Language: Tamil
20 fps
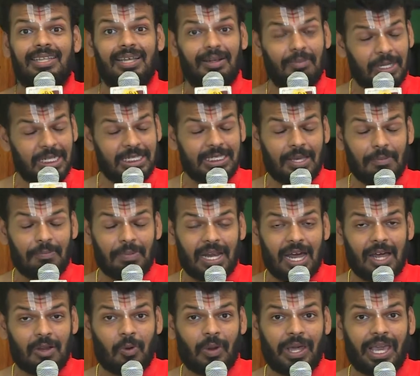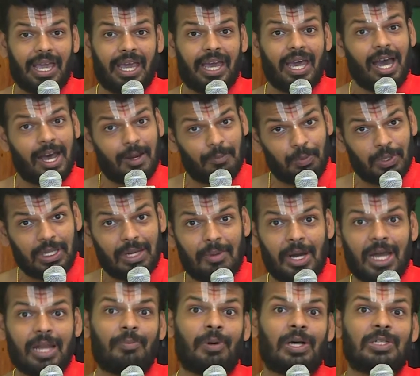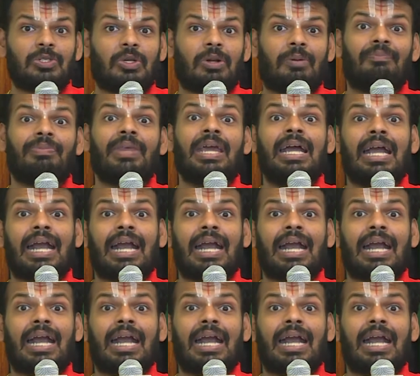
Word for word: திருமிழிசை பிரானுடைய அற்புதமான பாசுரம்